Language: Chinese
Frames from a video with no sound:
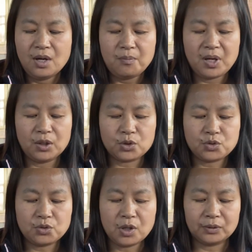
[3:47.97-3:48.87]
没有了
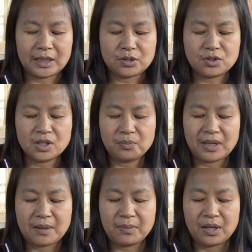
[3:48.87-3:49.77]
出口呢，就挣不
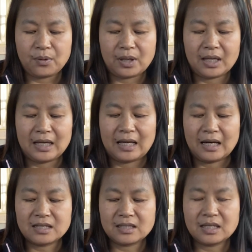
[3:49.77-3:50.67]
来美元，
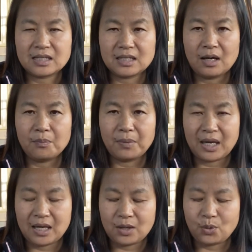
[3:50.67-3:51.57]
粮食呢是要
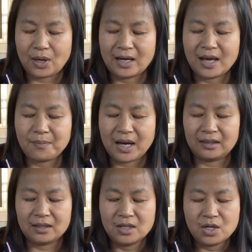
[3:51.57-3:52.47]
美元来买
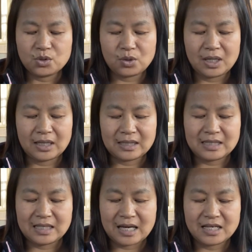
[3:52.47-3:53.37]
的，所以呢
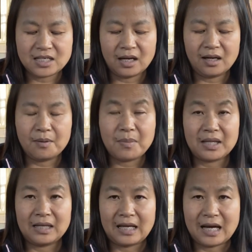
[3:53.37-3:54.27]
钱少了，买
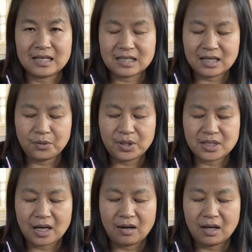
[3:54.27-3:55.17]
的粮食也会
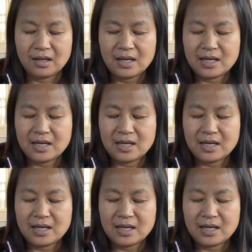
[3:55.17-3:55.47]
少哦。